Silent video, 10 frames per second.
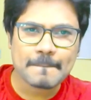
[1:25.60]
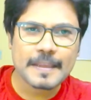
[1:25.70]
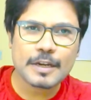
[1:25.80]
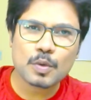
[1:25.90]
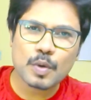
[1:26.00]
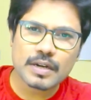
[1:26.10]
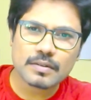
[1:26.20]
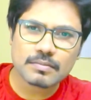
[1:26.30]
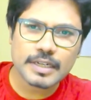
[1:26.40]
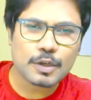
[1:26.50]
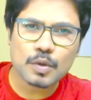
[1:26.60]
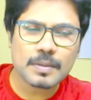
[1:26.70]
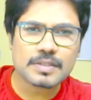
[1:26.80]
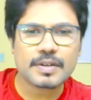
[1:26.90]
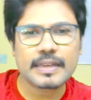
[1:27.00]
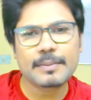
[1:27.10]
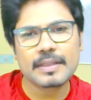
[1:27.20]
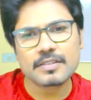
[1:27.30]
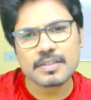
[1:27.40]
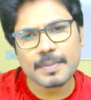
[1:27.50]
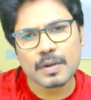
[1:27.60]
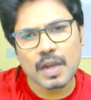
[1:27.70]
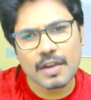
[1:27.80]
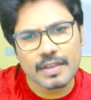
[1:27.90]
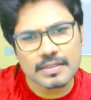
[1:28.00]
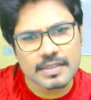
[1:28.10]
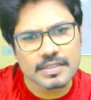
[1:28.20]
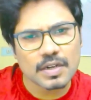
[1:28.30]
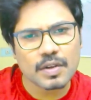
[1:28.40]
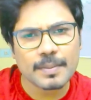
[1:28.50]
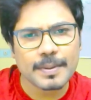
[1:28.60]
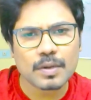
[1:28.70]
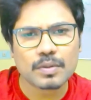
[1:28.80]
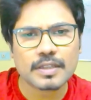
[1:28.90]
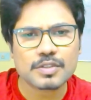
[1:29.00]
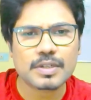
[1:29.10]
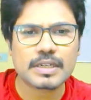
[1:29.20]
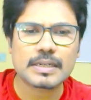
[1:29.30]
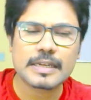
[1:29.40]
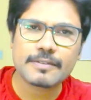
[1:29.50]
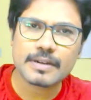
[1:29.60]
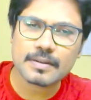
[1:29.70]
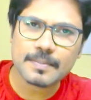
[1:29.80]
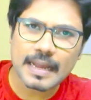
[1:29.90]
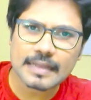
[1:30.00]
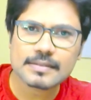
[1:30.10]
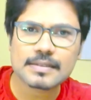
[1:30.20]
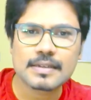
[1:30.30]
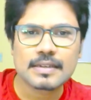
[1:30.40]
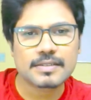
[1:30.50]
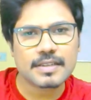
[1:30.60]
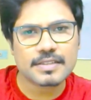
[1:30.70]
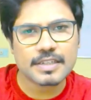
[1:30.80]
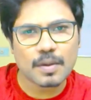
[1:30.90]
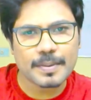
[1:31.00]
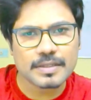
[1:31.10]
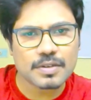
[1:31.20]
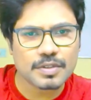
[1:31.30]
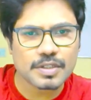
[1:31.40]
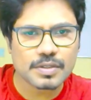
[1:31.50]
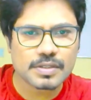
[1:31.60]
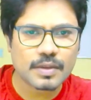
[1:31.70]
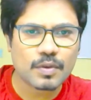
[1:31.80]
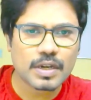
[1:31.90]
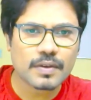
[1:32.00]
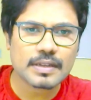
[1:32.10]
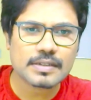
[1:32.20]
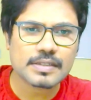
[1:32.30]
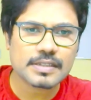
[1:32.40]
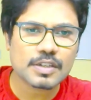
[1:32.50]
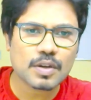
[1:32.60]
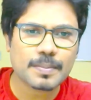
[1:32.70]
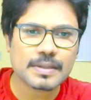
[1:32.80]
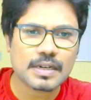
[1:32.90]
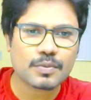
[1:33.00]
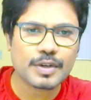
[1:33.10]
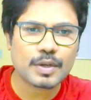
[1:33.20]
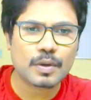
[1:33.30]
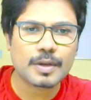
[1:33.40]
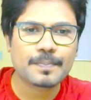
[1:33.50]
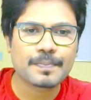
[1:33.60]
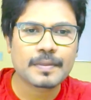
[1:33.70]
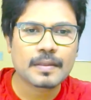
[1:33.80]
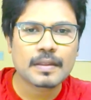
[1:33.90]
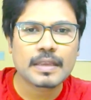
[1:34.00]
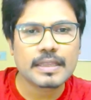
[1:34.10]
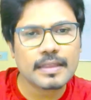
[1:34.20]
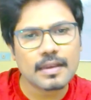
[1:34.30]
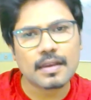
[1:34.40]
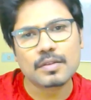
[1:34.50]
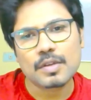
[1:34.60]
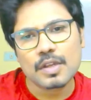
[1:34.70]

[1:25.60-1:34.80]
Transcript: ఈ టూ ఈ టూ మంత్స్లో ఏమైతే చెప్పానో అవే సీజన్లో రిపీట్ అవుతున్నాయి చూడండి ఈవెన్ ఇన్ మ్యాథ్స్ సిక్స్టీ టాపిక్స్లో నుంచి వస్తున్నాయి వాట్ ఎవర్ దట్ సిక్స్టీ టాపిక్స్ దట్ వీ టోల్డ్ ఇదే కాదు